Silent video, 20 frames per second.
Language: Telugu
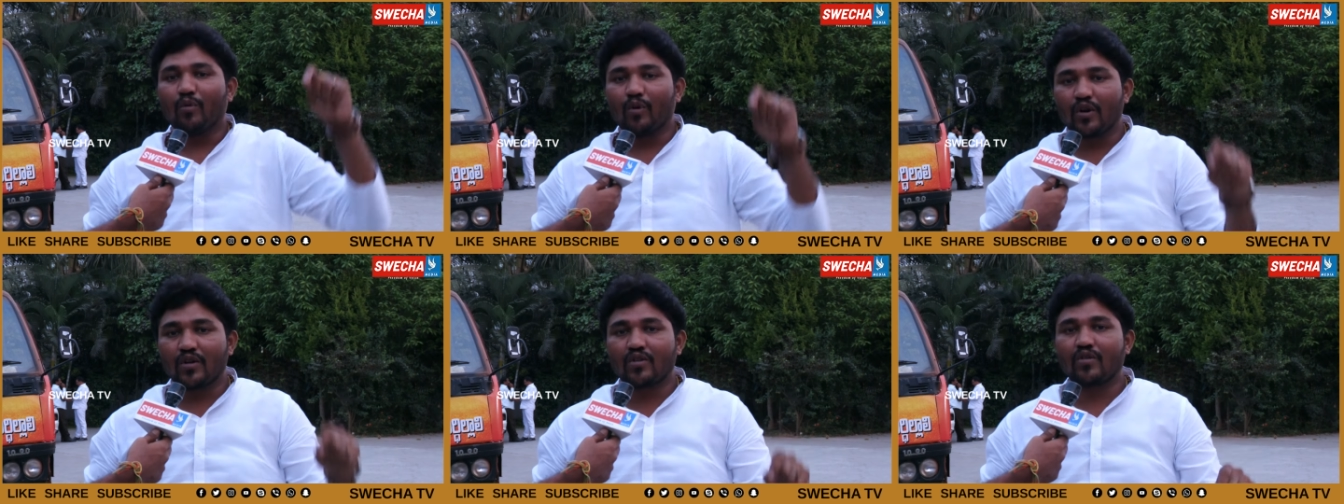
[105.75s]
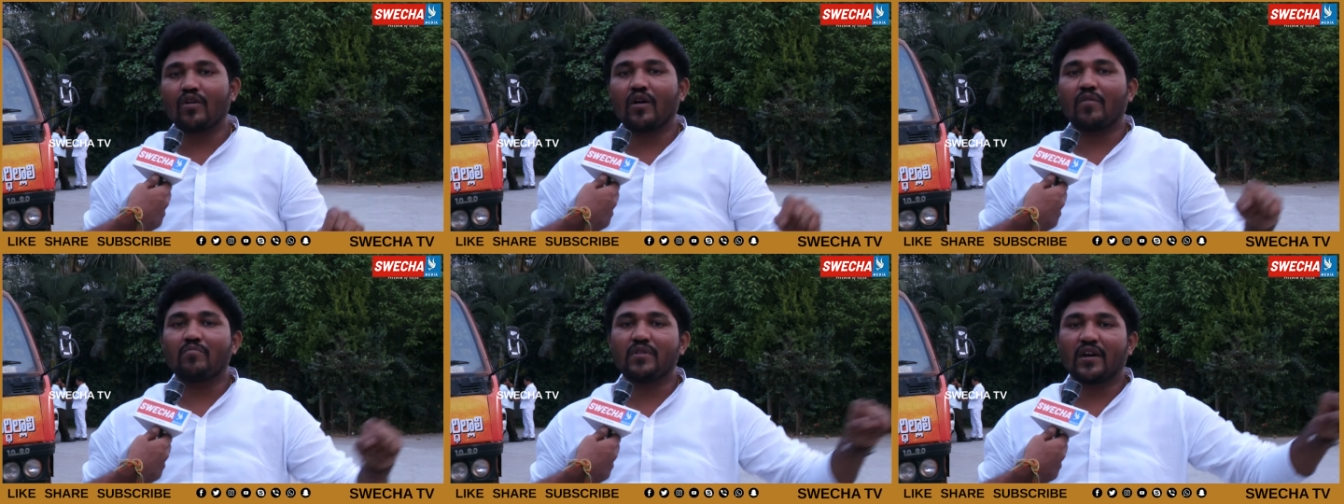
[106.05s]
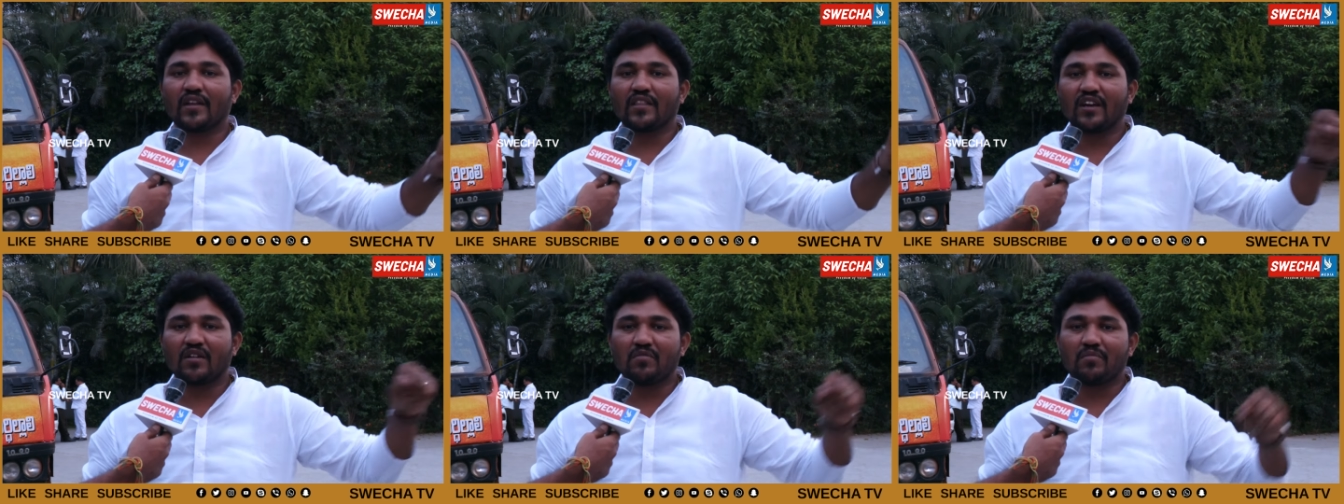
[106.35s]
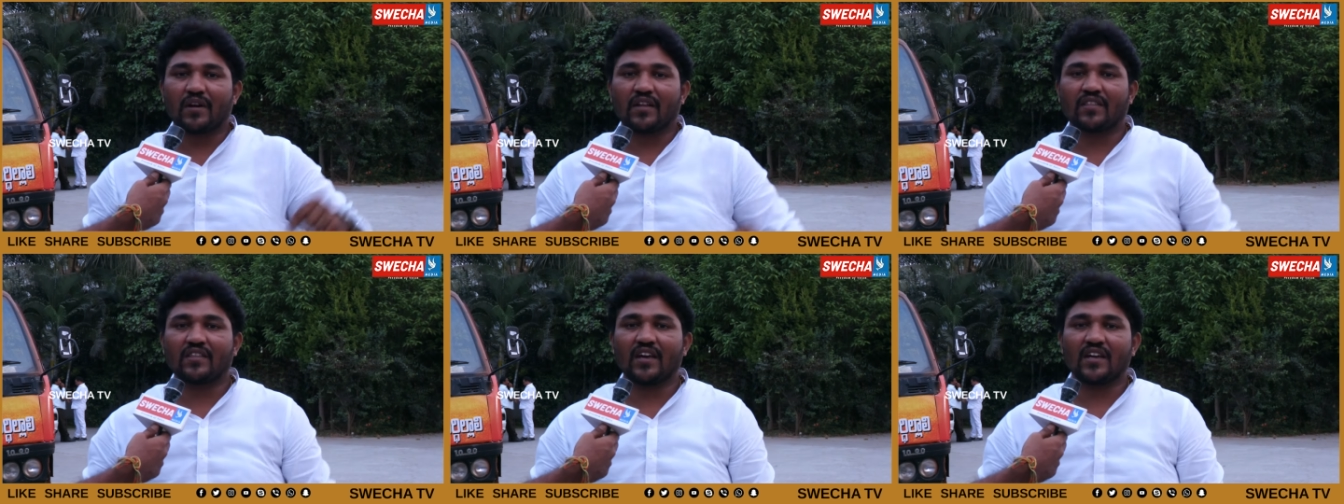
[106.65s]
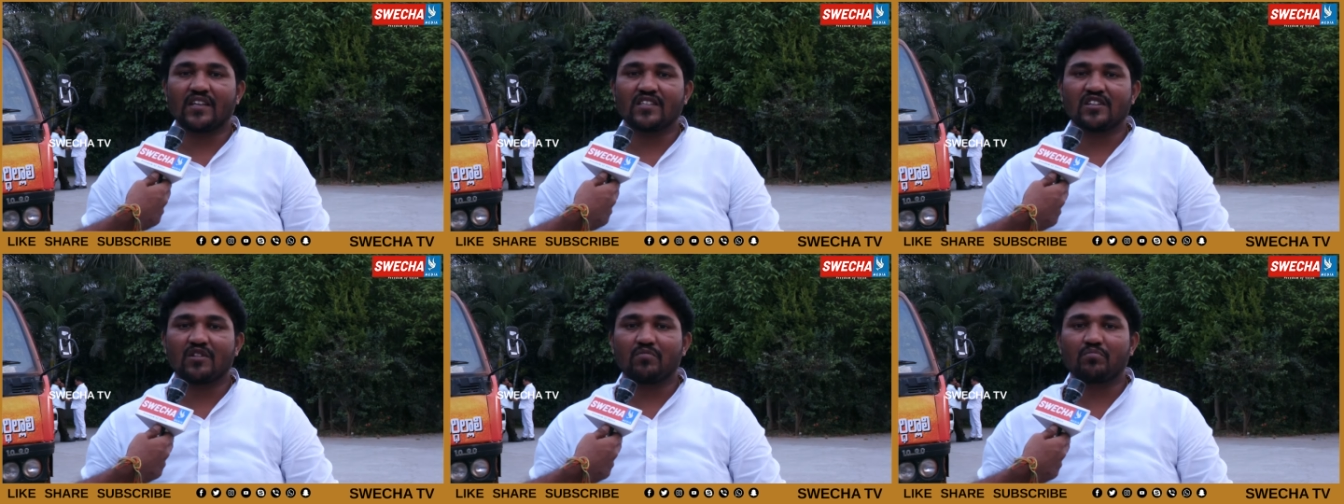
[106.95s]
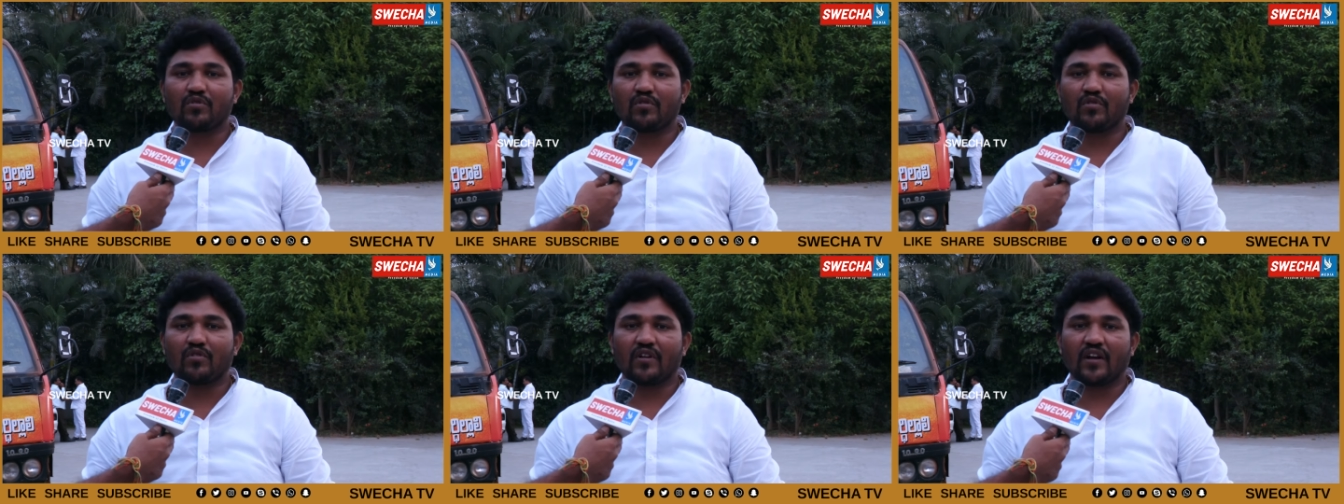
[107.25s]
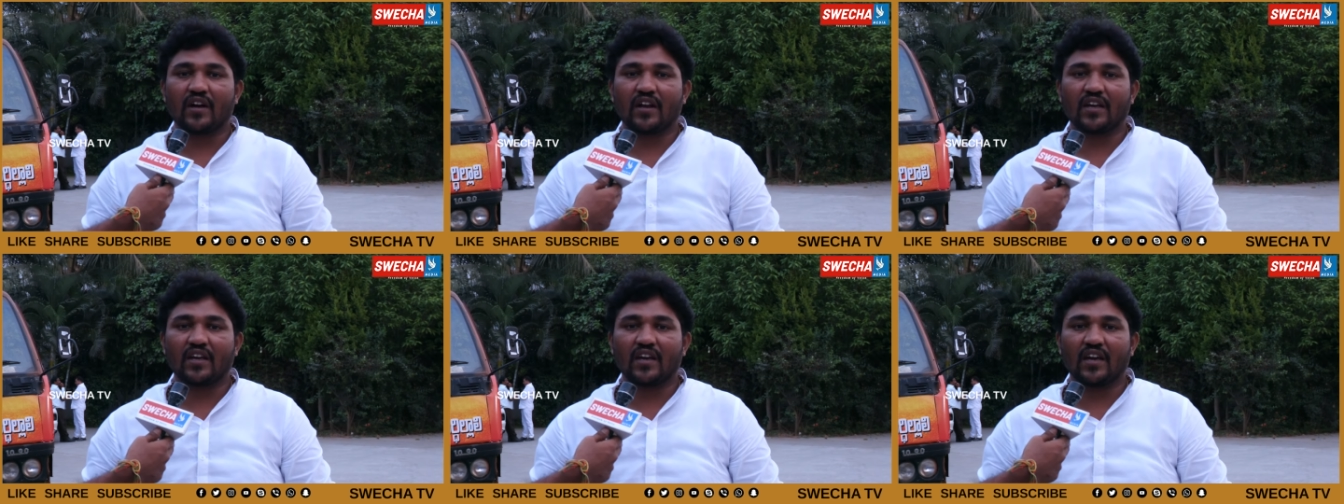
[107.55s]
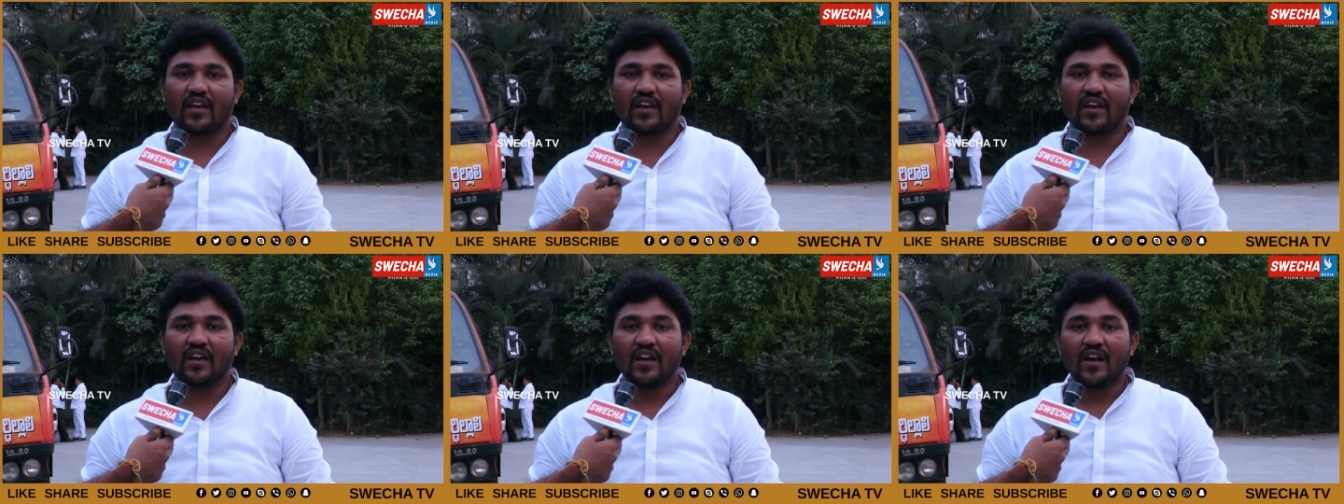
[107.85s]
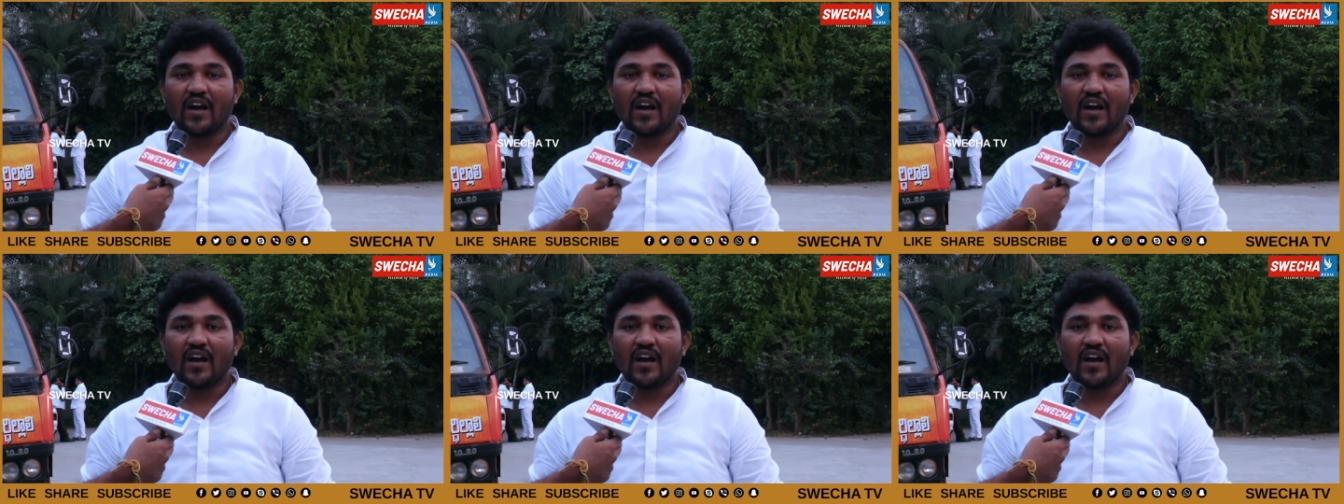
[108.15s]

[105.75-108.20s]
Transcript: ఓట్లు అభ్యర్థికి పడతాయని చెప్పుకోవడానికి